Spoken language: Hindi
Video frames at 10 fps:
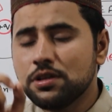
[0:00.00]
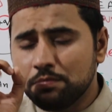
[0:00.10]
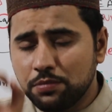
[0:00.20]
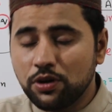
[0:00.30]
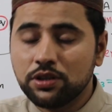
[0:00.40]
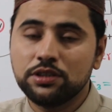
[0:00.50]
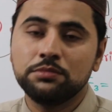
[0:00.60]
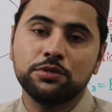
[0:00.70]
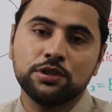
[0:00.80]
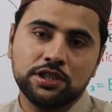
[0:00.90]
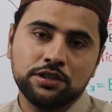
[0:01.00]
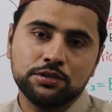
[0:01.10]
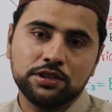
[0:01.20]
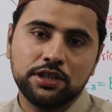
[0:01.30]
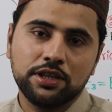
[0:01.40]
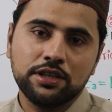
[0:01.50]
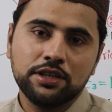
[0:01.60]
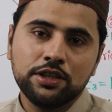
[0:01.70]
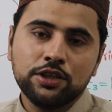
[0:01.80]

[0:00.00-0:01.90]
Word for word: से बहुत इंपॉर्टेंट होते हैं